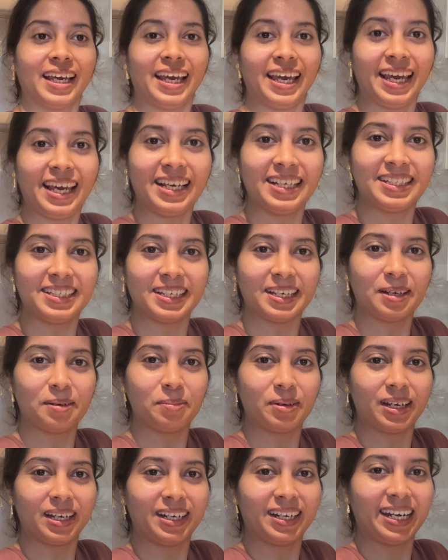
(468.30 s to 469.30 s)
এই যে
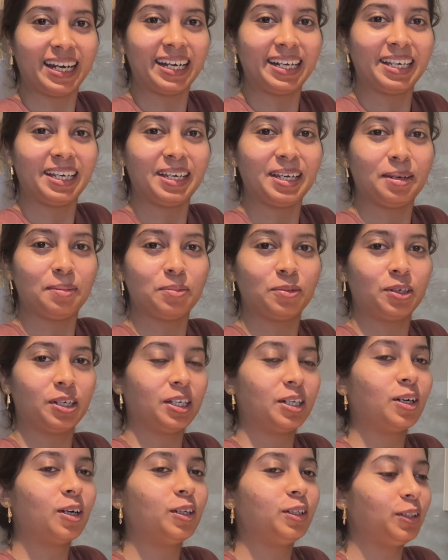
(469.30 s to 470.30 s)
আমার রেডি মুড়ি
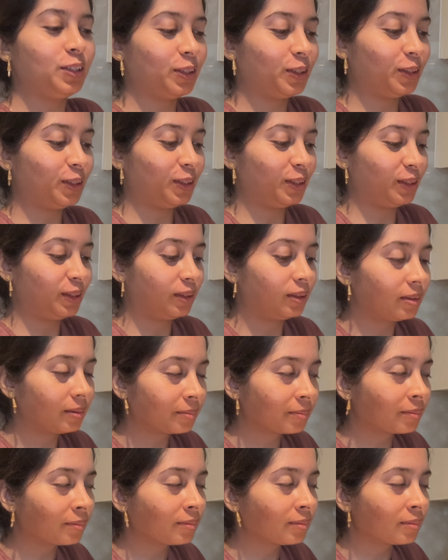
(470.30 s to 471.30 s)
ঘন্ট
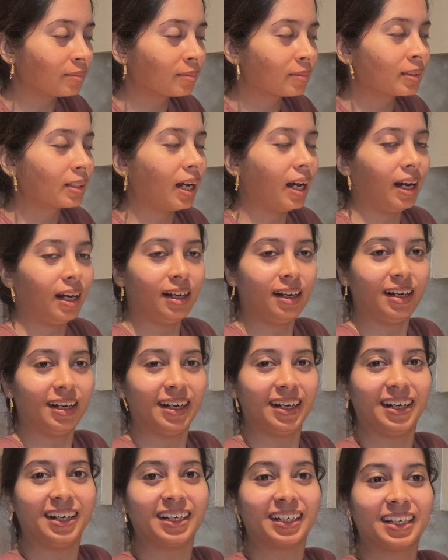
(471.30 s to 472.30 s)
আহা
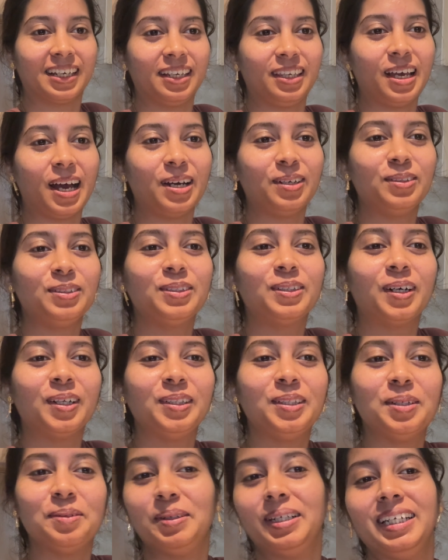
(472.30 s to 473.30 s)
কি দারুণ
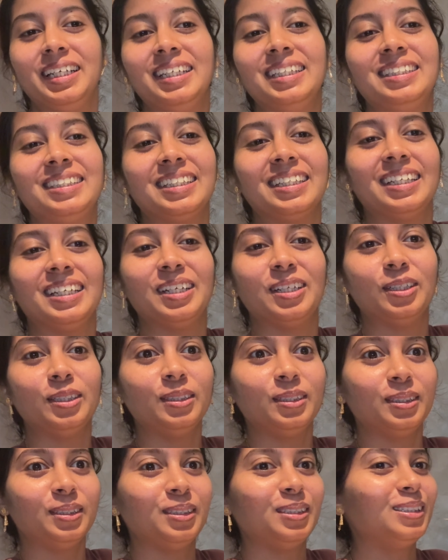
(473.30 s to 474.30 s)
গন্ধ বেরিয়েছে
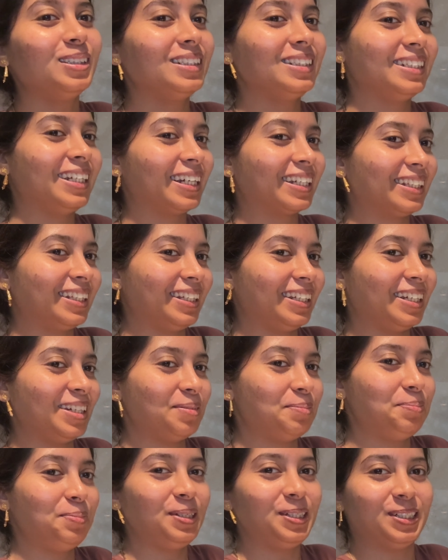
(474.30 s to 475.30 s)
দেখতে
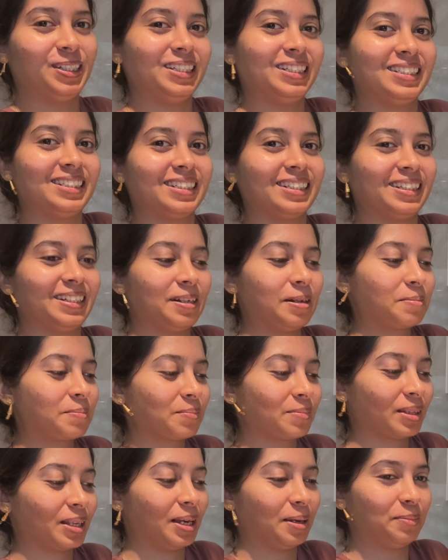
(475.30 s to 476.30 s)
কি হয়েছে
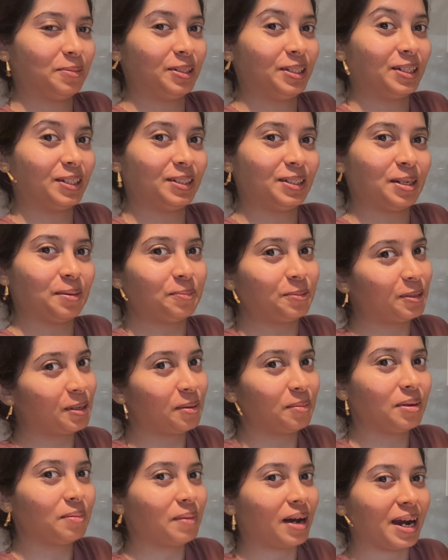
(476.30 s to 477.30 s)
এই মুড়ি ঘন্টটা পুরো
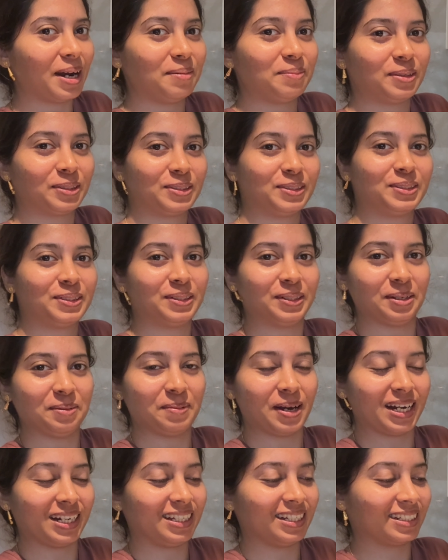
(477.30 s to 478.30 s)
আমি মায়ের মতন করে
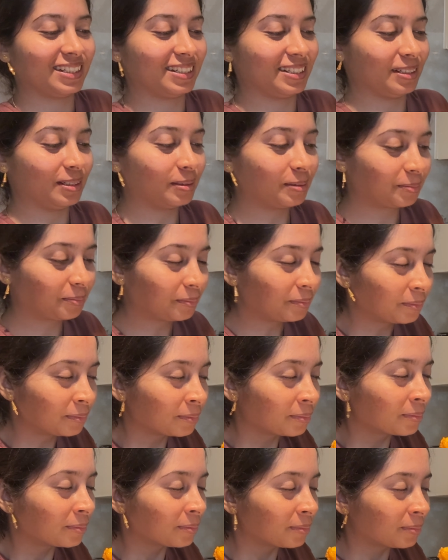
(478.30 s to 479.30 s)
বানিয়েছি
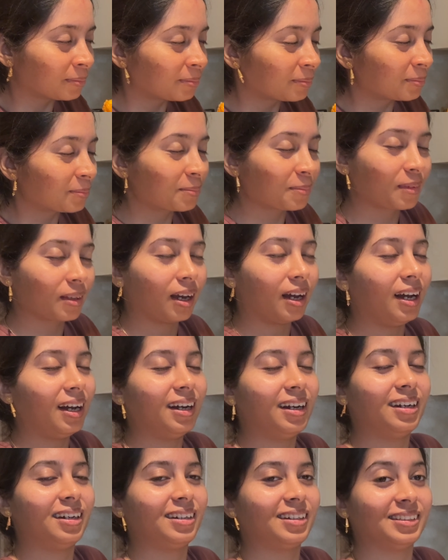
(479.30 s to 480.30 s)
আহ
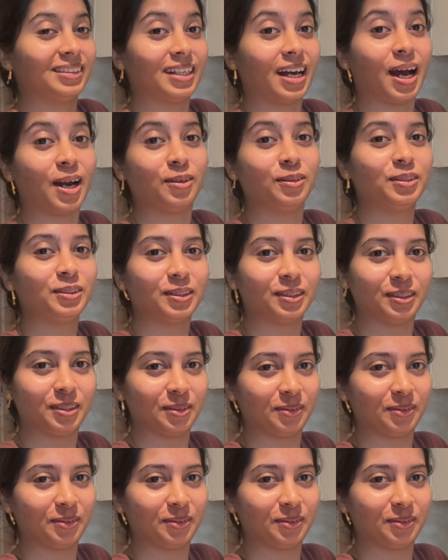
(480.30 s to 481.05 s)
দারুণ গন্ধ